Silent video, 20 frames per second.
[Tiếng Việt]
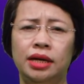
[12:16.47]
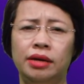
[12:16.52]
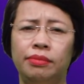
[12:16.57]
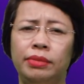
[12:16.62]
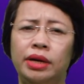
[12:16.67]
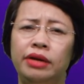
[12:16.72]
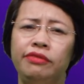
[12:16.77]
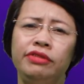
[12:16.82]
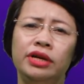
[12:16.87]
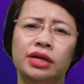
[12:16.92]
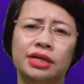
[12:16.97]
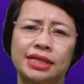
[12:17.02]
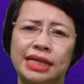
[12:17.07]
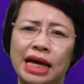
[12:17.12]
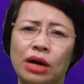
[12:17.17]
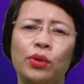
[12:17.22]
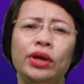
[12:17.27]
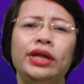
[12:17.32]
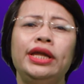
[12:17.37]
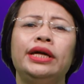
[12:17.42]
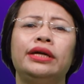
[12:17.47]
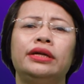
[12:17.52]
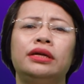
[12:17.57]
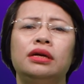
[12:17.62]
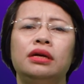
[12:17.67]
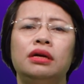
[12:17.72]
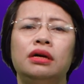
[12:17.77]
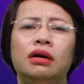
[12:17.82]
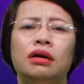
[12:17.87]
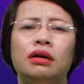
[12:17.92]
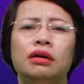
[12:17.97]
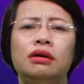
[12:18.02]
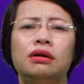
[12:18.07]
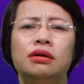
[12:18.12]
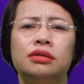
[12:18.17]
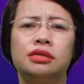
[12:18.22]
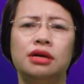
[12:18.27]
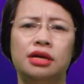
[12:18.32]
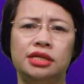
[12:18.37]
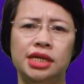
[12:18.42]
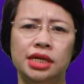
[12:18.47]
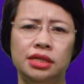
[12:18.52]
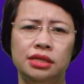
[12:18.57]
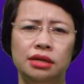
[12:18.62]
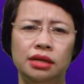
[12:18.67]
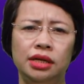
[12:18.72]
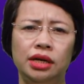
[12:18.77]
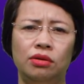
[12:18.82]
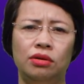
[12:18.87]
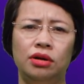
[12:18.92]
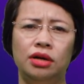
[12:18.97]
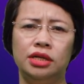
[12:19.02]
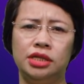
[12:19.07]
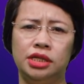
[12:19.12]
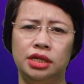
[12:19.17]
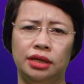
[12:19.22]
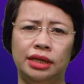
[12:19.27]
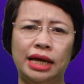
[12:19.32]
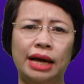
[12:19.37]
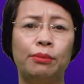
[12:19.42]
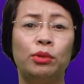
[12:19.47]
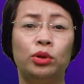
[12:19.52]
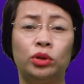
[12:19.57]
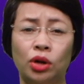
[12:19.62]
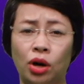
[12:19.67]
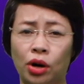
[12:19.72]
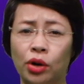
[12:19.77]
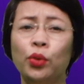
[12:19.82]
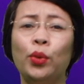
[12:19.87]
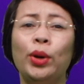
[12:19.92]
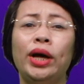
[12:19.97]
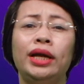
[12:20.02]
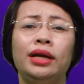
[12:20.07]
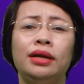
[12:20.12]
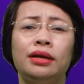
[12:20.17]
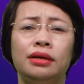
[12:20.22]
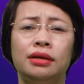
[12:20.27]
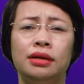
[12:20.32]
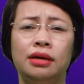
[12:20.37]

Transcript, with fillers: biến việc ra quyết định dựa trên dữ liệu trở thành một thói quen